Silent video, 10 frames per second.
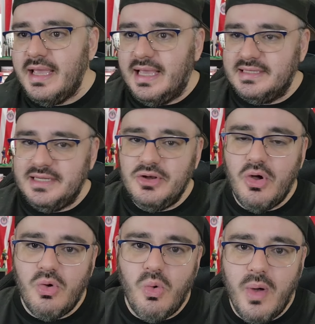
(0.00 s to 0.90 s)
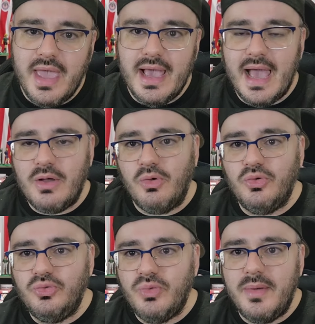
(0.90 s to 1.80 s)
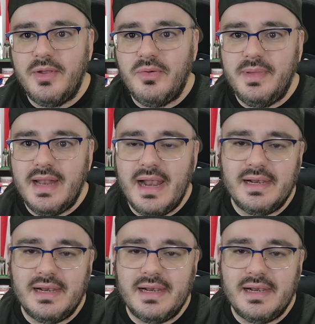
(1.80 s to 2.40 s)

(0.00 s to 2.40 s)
que si no juega con un 9 nominal,